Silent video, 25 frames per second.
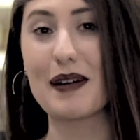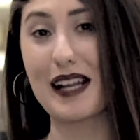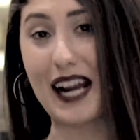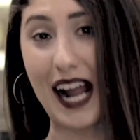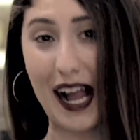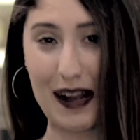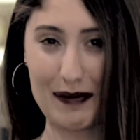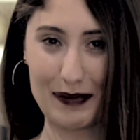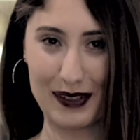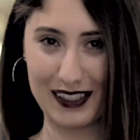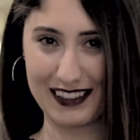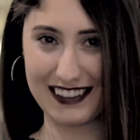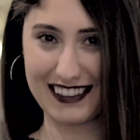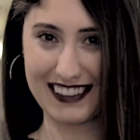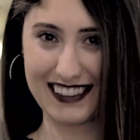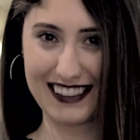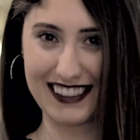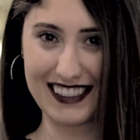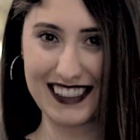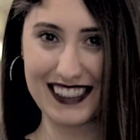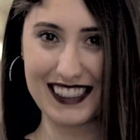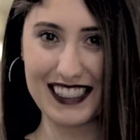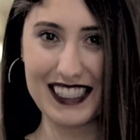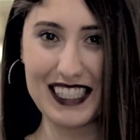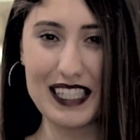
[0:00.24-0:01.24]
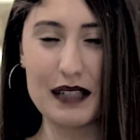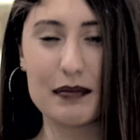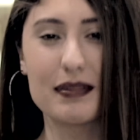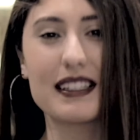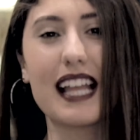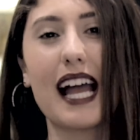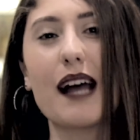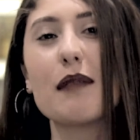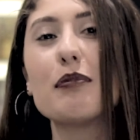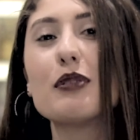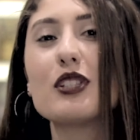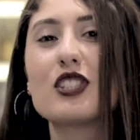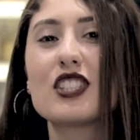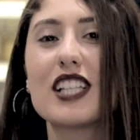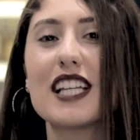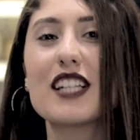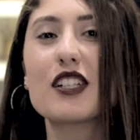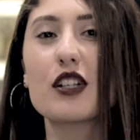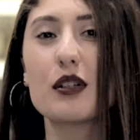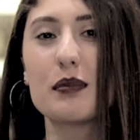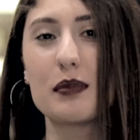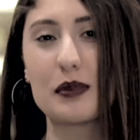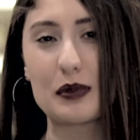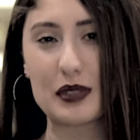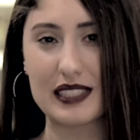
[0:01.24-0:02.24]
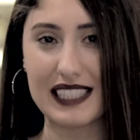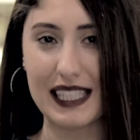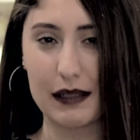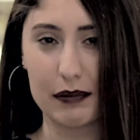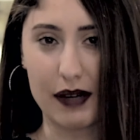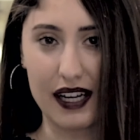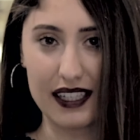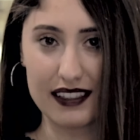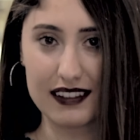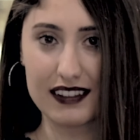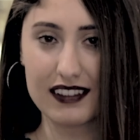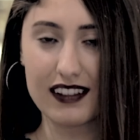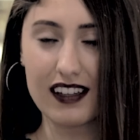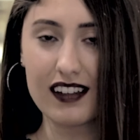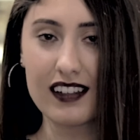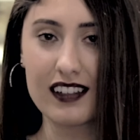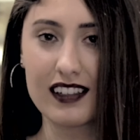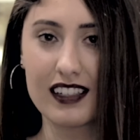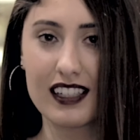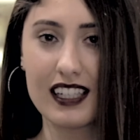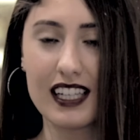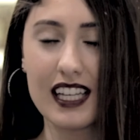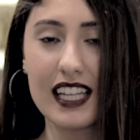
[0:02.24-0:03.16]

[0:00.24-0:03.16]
مرحبا بتحبوا تشاركوا بمسابقتنا؟